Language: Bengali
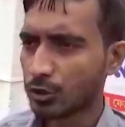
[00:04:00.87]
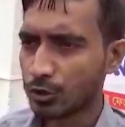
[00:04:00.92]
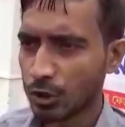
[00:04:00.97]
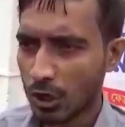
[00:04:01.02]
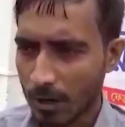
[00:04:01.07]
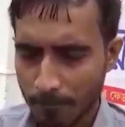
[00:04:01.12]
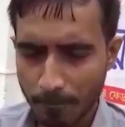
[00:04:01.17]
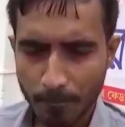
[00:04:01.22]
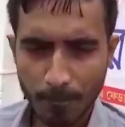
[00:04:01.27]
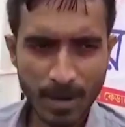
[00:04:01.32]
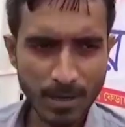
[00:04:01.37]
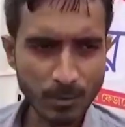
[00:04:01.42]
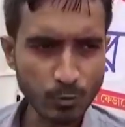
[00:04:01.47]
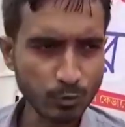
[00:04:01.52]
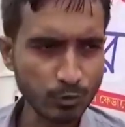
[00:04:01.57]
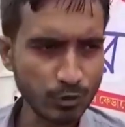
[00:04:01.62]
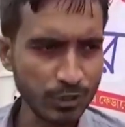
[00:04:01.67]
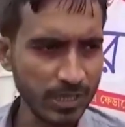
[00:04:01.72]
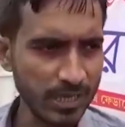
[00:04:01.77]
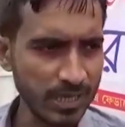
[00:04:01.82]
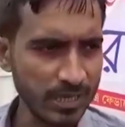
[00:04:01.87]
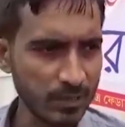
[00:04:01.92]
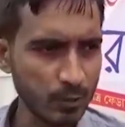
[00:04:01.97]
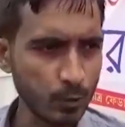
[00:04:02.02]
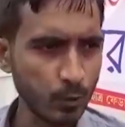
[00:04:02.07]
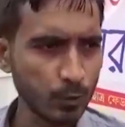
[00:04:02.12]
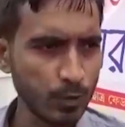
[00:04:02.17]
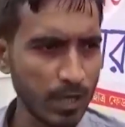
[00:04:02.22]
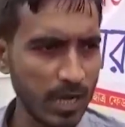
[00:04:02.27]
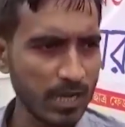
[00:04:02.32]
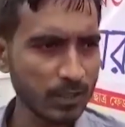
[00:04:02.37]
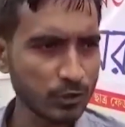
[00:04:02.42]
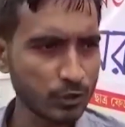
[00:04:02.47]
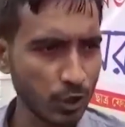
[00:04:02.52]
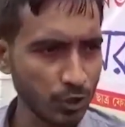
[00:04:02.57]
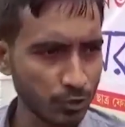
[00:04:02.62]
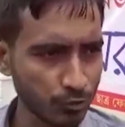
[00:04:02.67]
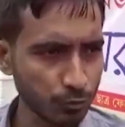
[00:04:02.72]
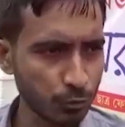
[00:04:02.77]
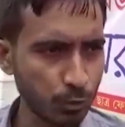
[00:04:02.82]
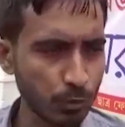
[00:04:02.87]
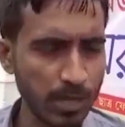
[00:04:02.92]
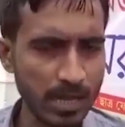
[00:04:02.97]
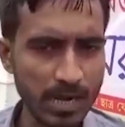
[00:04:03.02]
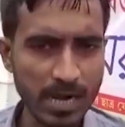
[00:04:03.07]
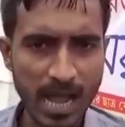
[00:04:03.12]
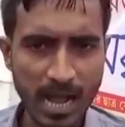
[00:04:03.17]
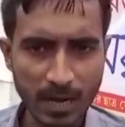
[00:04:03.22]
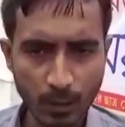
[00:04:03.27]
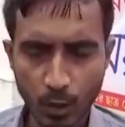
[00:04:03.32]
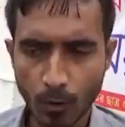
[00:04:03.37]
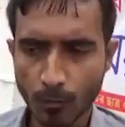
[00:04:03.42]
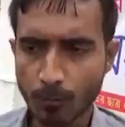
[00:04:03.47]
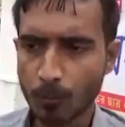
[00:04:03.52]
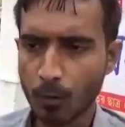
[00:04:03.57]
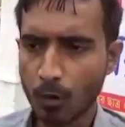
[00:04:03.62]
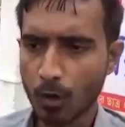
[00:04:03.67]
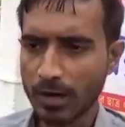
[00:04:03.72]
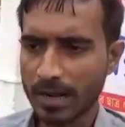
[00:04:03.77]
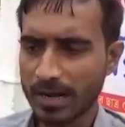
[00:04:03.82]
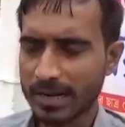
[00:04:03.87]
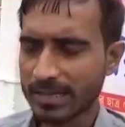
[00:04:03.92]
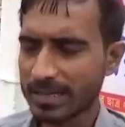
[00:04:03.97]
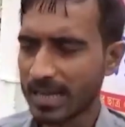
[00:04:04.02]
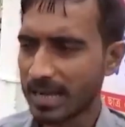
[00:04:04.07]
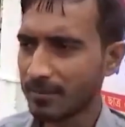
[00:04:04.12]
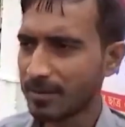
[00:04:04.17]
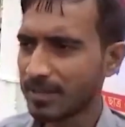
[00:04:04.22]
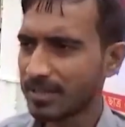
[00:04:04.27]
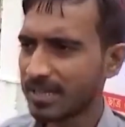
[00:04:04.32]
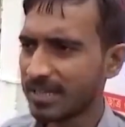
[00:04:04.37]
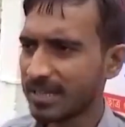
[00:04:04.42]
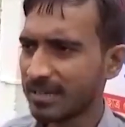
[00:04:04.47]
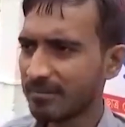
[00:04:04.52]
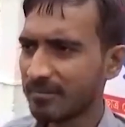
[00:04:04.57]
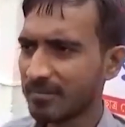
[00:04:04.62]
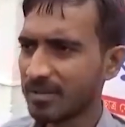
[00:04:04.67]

সব মানুষের ক্ষুদা যন্ত্রণা লাঘব করার দাবিতে